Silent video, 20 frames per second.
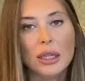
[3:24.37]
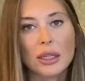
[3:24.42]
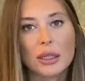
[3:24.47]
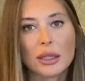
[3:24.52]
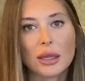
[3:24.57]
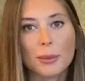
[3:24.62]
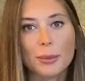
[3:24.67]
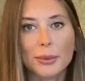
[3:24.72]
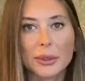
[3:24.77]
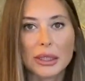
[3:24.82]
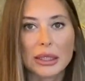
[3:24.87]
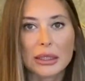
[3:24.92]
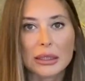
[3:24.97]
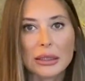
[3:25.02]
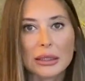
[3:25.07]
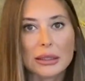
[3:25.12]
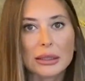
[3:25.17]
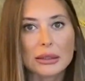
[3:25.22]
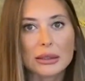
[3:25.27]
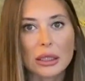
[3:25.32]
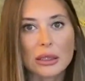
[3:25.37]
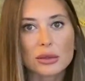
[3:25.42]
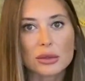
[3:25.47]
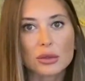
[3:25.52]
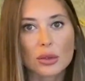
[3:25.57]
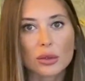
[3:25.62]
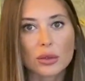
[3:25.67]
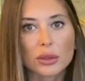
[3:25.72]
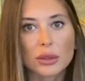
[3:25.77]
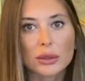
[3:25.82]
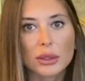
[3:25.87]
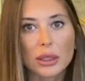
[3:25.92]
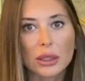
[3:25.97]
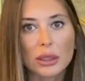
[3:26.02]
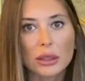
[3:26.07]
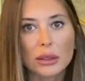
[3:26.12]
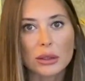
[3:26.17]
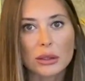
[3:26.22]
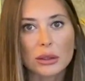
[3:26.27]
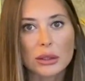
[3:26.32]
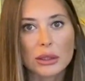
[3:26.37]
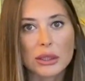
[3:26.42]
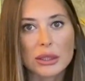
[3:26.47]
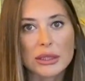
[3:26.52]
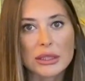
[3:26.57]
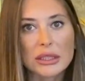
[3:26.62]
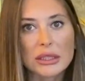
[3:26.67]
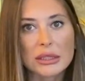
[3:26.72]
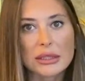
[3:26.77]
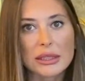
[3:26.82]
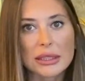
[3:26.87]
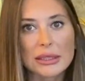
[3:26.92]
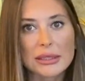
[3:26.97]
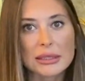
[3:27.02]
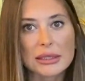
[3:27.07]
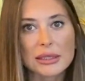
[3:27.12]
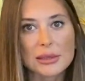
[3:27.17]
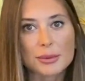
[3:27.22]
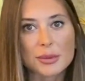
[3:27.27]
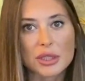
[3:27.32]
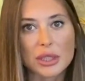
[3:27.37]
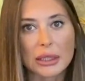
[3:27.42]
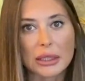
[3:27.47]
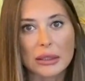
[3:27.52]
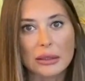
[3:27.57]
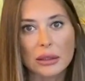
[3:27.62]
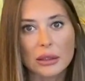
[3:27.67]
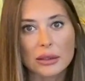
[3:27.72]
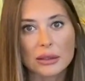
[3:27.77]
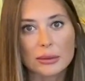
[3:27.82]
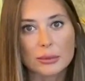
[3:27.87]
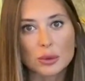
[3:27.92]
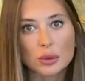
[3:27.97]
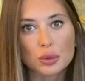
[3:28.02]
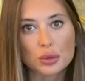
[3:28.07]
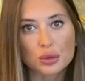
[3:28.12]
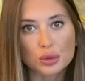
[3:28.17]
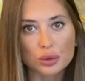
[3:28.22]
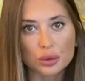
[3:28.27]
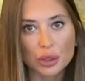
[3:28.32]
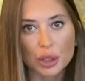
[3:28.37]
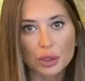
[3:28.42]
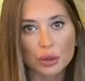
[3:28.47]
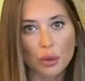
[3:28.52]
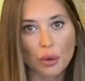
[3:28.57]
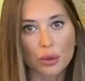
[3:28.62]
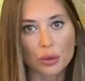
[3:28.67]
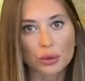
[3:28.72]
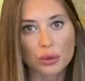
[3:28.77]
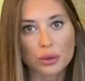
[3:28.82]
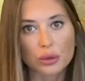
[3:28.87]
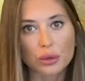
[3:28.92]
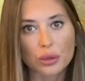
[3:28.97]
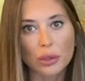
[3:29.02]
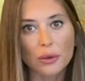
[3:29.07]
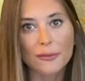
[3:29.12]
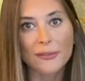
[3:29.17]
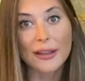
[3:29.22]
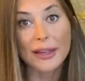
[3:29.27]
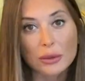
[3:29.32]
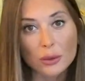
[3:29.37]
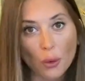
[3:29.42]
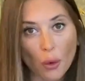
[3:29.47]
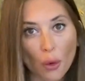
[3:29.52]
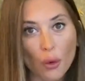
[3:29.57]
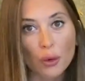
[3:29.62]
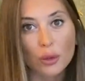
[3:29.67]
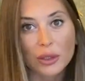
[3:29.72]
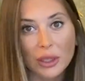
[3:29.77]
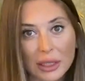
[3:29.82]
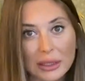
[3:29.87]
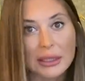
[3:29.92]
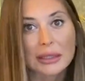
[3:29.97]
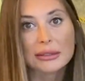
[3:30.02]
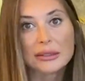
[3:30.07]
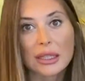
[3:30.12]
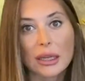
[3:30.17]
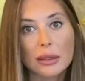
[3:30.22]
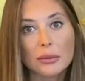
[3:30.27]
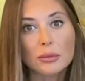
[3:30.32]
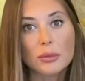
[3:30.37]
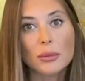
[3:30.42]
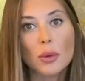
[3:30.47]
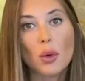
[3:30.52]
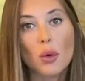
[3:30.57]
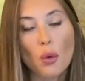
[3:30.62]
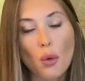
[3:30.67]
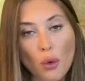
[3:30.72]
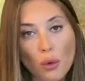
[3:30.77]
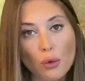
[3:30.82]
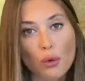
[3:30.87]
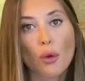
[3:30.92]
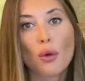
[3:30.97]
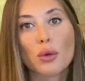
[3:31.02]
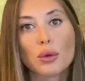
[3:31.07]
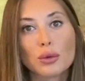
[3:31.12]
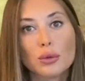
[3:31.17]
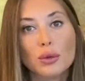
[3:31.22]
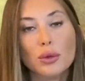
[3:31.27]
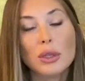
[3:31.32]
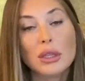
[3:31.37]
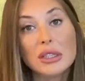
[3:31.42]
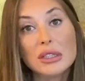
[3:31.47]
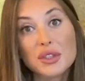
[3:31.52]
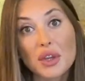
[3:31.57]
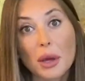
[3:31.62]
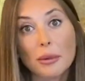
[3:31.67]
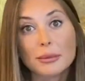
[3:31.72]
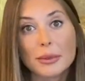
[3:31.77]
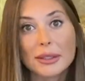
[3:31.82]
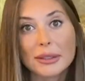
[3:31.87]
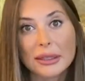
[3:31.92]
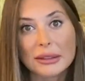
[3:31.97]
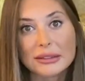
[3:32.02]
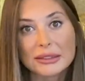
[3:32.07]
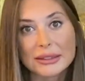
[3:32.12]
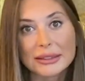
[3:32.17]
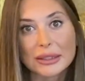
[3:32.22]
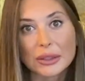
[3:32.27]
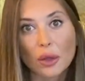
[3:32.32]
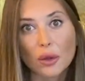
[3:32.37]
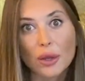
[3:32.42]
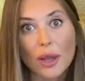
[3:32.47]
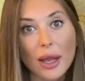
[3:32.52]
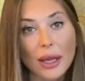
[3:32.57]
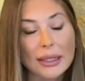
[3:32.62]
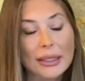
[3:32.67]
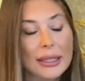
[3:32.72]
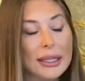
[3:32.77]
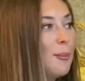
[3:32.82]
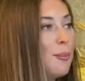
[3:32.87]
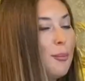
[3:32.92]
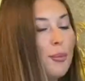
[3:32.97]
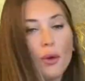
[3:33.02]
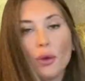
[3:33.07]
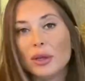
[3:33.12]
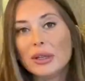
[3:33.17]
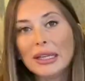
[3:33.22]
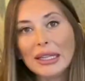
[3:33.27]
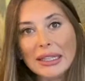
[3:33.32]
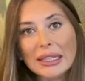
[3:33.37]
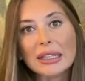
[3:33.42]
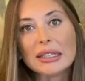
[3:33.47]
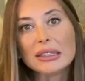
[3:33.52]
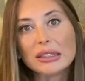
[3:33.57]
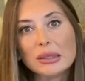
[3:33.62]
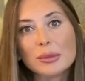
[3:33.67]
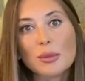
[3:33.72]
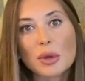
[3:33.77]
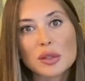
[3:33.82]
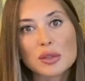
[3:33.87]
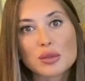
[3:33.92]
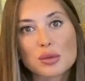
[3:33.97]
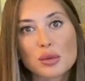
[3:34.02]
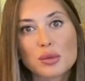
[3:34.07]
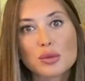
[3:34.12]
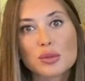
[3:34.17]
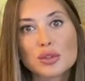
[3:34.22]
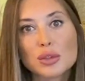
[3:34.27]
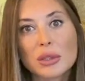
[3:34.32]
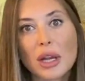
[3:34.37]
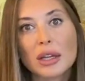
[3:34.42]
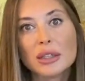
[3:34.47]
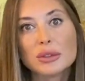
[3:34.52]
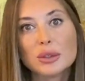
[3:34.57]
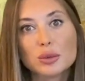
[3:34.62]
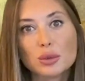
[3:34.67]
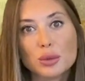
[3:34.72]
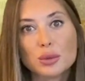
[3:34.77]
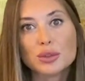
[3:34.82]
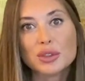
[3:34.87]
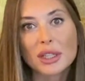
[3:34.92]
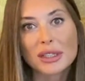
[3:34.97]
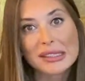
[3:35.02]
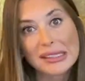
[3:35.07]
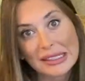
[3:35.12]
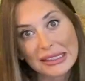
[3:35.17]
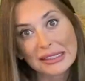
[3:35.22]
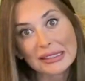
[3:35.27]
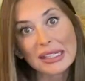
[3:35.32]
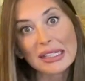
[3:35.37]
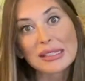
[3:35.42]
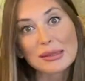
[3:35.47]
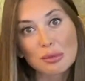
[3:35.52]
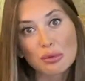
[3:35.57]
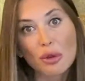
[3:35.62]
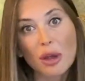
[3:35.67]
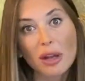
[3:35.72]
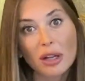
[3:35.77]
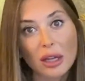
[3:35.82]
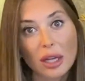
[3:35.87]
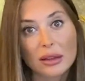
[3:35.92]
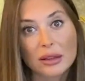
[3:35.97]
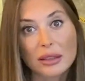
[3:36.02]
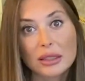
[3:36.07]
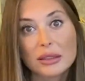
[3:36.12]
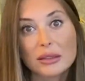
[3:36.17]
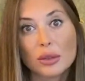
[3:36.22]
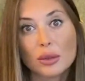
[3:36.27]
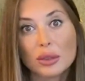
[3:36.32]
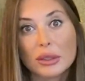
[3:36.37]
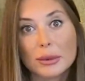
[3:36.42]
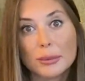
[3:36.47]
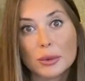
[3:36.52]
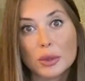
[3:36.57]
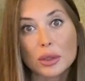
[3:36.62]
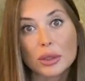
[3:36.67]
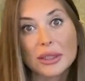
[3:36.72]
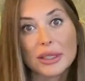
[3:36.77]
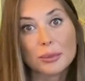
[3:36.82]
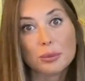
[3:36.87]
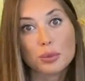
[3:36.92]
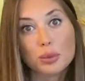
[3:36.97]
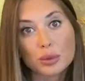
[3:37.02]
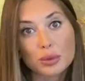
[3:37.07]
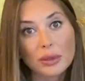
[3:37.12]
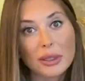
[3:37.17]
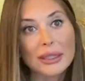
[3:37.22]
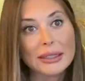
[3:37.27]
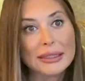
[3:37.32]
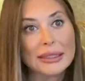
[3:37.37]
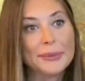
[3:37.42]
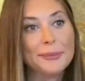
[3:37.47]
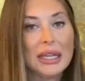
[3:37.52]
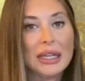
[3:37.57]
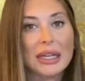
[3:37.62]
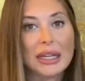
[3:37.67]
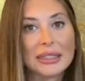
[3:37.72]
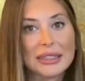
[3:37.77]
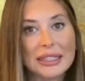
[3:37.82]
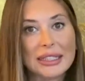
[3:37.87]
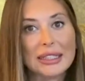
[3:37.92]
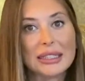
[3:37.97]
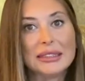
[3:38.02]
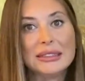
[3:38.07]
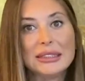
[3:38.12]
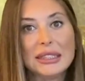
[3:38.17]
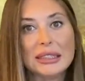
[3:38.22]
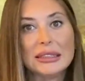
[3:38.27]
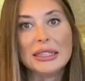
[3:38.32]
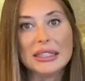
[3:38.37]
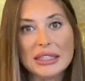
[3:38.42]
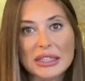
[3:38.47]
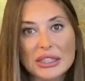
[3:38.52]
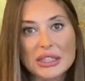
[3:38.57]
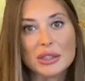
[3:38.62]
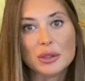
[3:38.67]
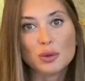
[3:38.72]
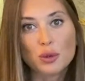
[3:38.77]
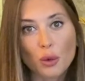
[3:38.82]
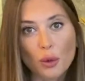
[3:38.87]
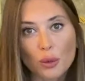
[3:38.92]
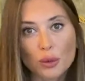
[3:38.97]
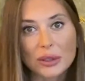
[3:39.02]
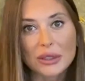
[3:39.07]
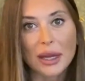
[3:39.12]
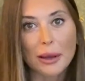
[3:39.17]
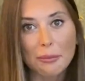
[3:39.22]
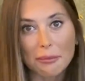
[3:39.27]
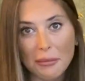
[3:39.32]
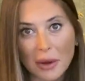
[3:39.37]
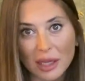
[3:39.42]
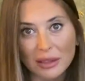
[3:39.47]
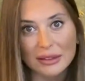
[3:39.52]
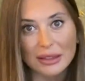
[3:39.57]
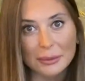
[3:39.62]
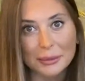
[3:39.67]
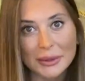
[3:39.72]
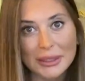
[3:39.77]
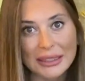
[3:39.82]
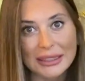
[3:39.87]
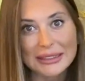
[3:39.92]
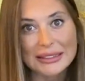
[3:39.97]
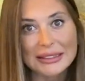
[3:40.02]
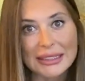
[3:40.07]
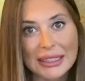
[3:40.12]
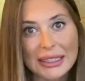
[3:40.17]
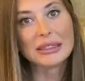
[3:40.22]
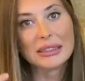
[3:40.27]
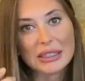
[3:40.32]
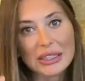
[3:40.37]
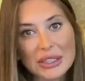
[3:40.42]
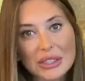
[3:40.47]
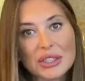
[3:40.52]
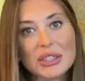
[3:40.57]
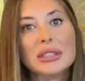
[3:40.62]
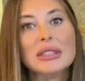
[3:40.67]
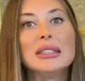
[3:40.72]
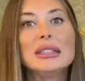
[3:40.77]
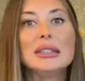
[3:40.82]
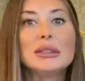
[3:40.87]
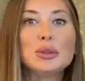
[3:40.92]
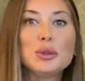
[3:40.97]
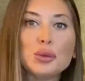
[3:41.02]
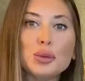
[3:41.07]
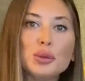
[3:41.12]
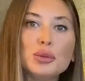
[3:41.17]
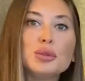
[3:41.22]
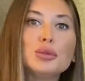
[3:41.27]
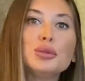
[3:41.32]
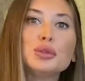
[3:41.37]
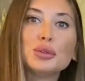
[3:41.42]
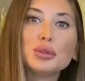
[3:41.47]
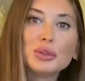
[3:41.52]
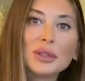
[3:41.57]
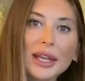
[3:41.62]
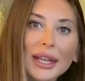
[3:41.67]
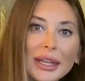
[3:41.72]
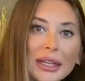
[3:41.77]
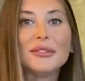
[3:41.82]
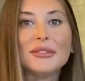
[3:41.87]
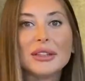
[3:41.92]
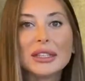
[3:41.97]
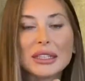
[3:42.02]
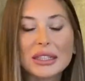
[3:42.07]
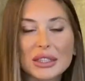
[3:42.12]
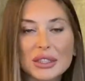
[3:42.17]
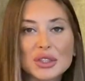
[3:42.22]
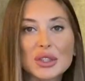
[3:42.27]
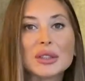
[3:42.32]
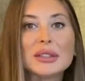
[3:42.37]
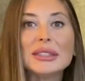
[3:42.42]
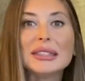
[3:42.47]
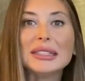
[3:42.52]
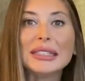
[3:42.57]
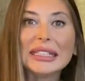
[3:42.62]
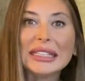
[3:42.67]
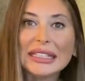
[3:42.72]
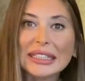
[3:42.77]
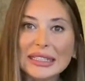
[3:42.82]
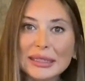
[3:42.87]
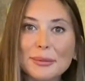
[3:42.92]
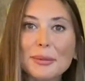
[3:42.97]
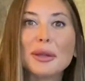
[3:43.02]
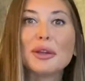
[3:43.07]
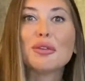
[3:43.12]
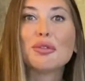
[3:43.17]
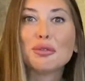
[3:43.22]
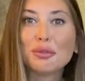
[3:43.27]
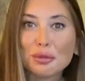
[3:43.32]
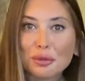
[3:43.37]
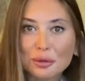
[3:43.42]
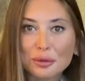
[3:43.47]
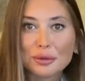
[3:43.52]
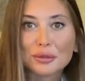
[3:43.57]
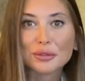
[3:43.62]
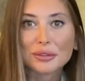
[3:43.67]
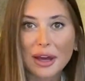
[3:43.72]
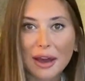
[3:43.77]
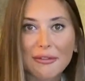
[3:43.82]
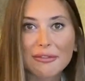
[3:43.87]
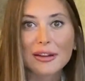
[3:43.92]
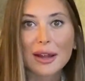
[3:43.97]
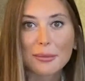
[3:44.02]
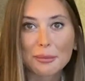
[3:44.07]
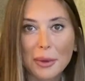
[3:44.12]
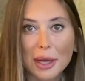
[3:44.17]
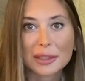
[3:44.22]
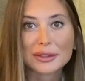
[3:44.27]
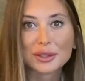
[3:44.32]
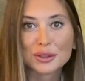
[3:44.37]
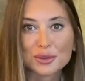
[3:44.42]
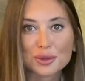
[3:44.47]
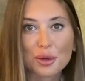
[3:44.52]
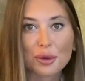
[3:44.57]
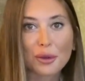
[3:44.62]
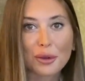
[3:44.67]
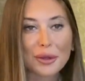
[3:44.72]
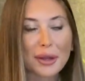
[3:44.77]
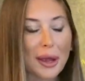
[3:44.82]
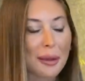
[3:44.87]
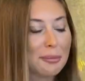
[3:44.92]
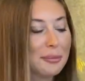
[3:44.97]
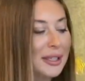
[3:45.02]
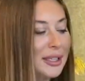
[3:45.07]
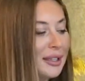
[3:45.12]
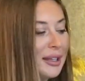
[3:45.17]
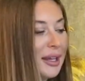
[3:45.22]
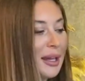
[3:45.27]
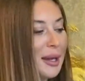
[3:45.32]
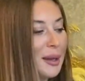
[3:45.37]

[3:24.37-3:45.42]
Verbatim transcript: Kapıyı kilitledikten sonra da hiç sessiz bir şekilde adamın üstüne doğru yürüyor ve korkan adam o korkuyla camdan atlıyor. Yani böyle inanılmaz sonuçlar da doğacak stres mülakatları da olabiliyor ki burada hani hakikaten işi doğru yapmakla birlikte kişinin kültürüne ve yaşadığı iklime de uygun davranmak da çok önemli.